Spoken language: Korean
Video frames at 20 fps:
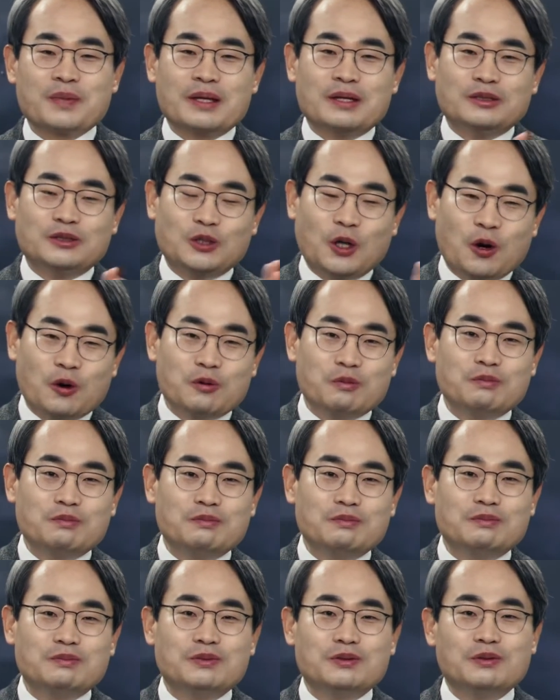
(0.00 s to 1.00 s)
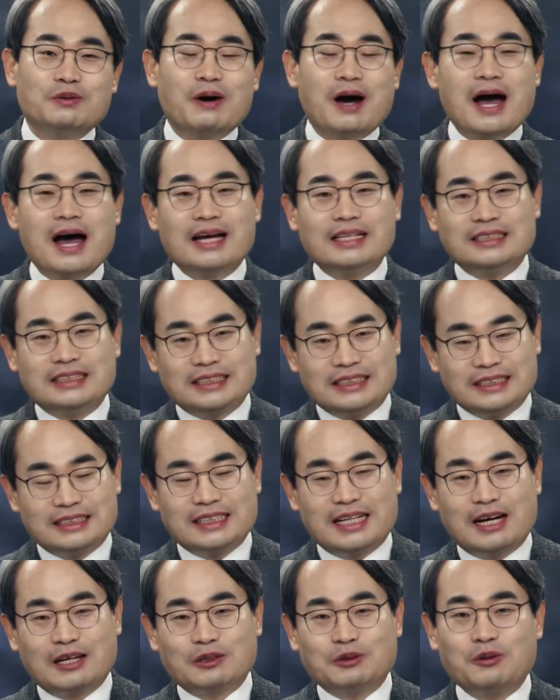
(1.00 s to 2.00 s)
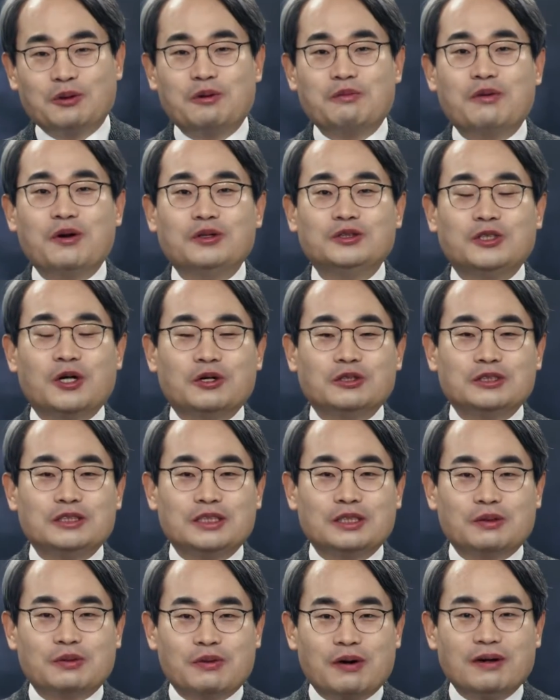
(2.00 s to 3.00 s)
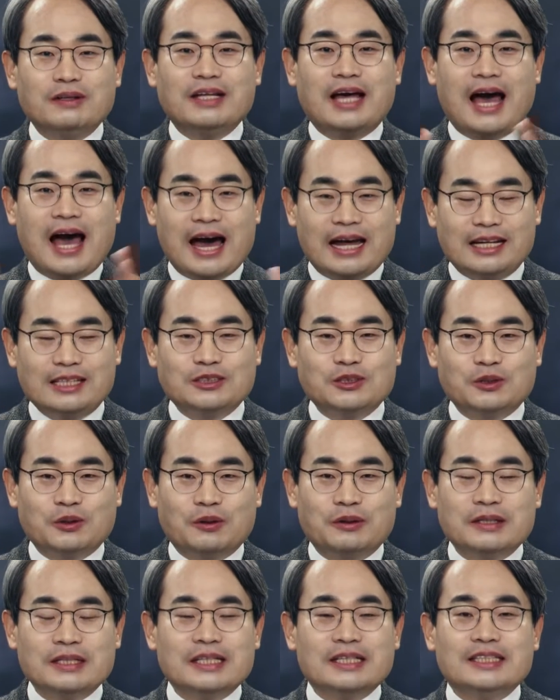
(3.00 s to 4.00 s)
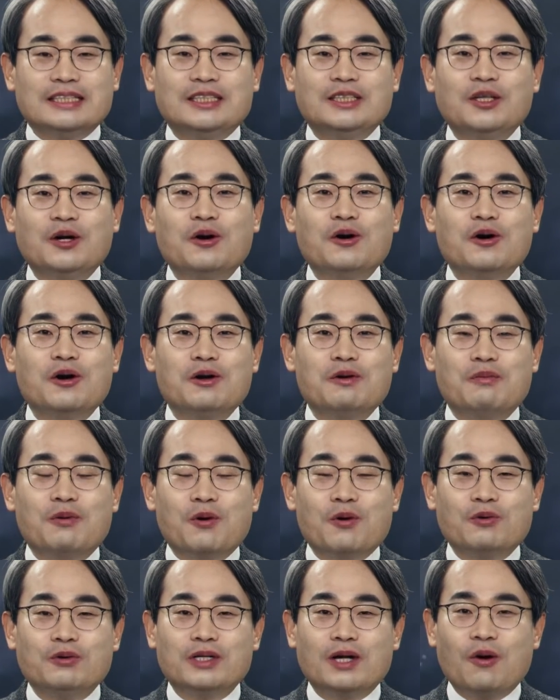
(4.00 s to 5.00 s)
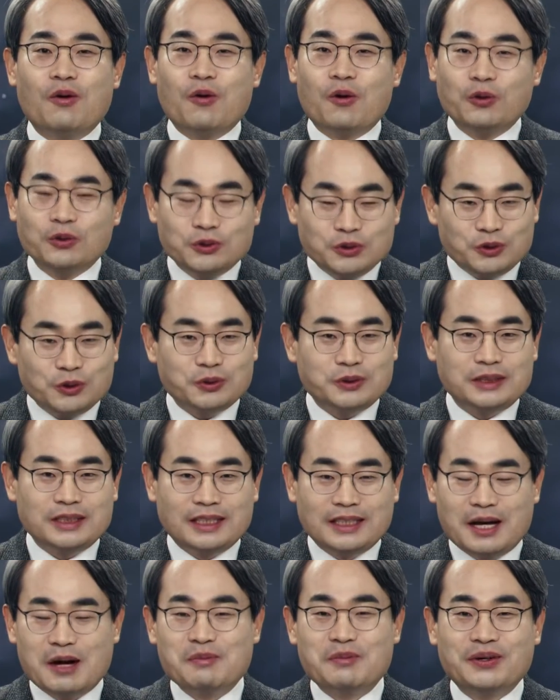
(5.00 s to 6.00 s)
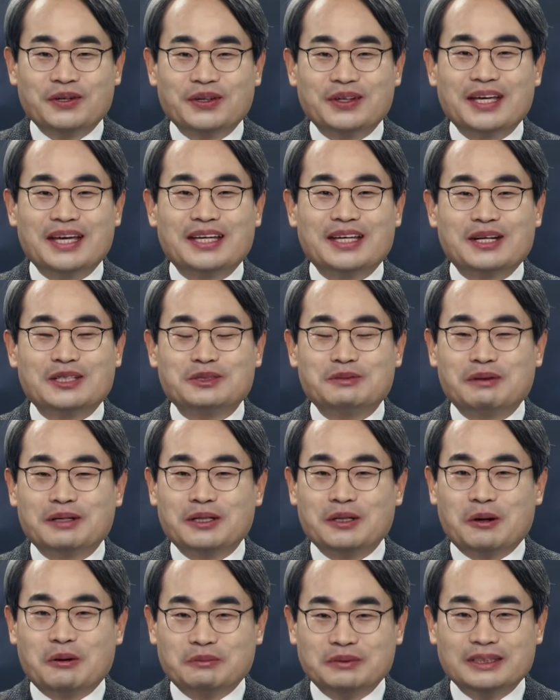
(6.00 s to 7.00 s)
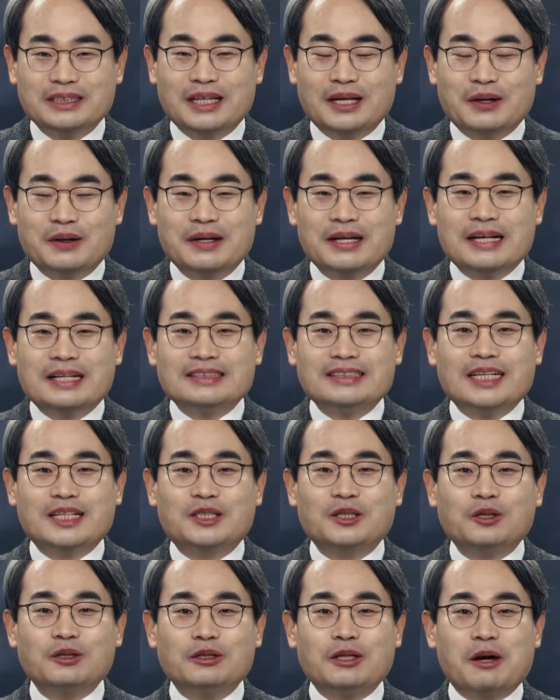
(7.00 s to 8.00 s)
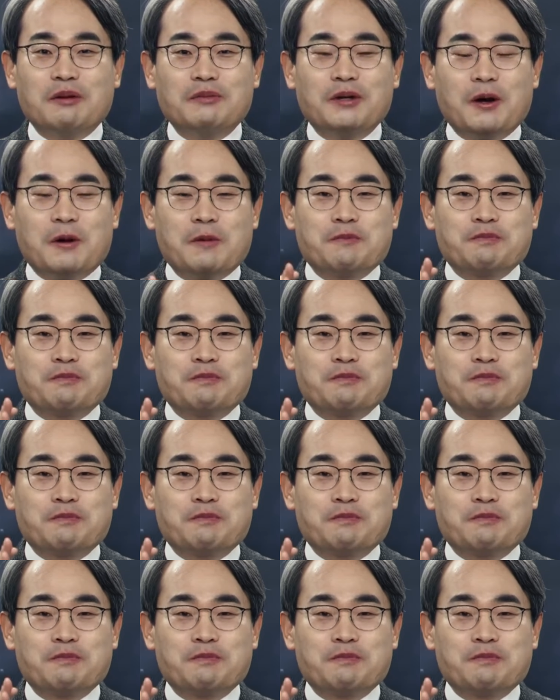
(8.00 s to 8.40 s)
정부와 시장 또 뭐 정치권 안에서도 이런 걸 보고 우리가 혼조세다 뭐 이렇게 얘기할 수밖에 없는데요 자 그렇다면